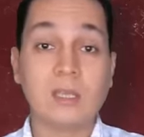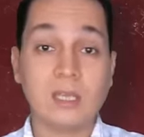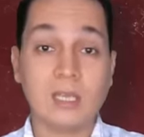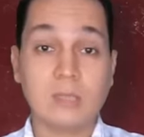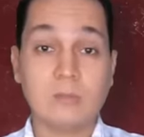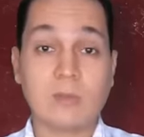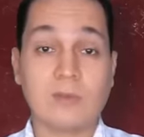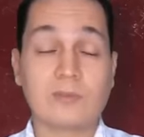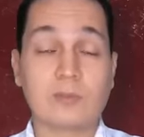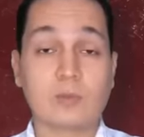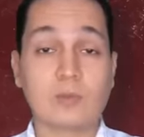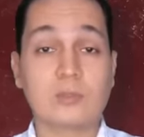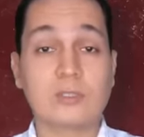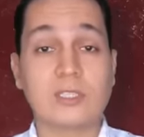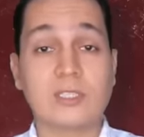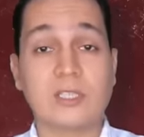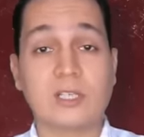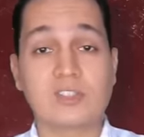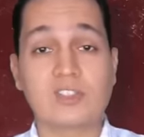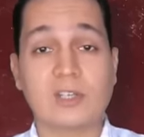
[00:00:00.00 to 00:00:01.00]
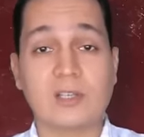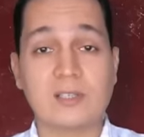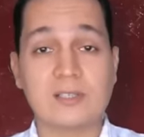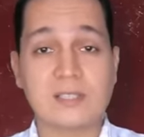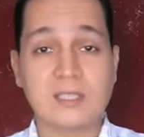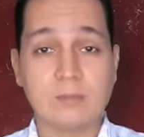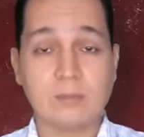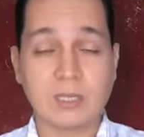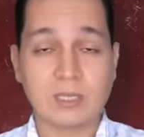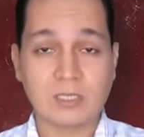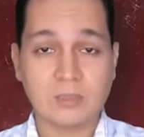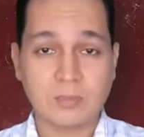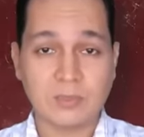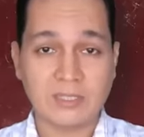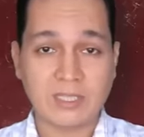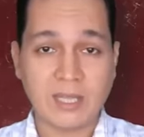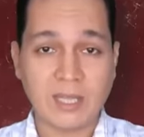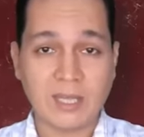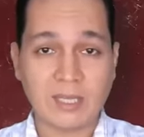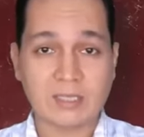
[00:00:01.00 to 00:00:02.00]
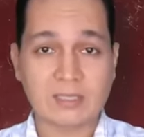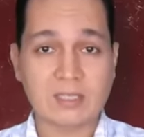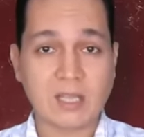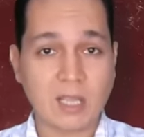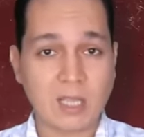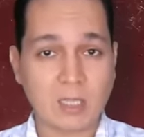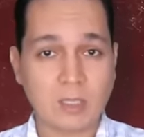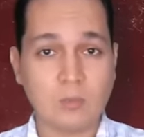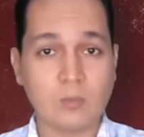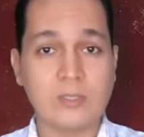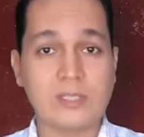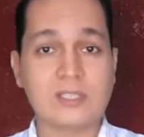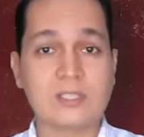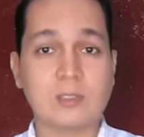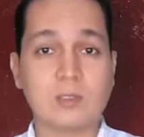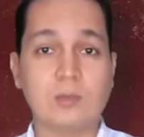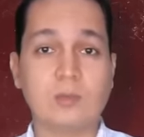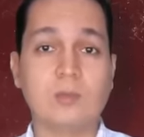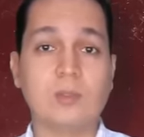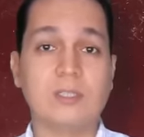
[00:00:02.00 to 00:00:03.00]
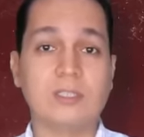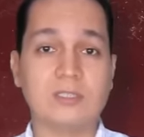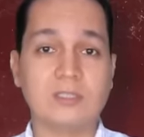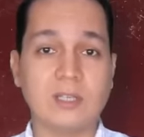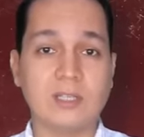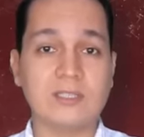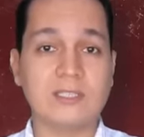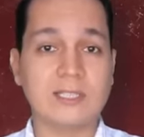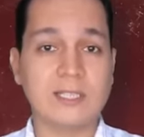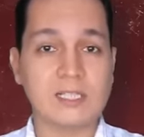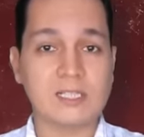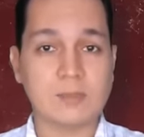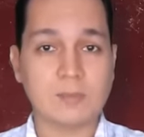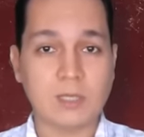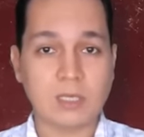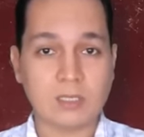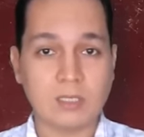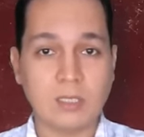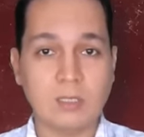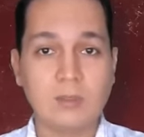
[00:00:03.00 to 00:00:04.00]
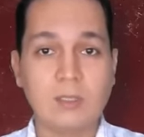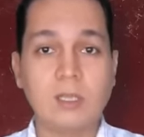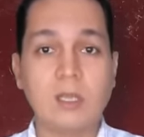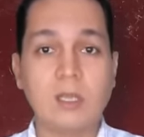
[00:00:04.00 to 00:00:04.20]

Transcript: المفروض انك شخصت المريض بتاعك صح وقست له الضغط كذا مره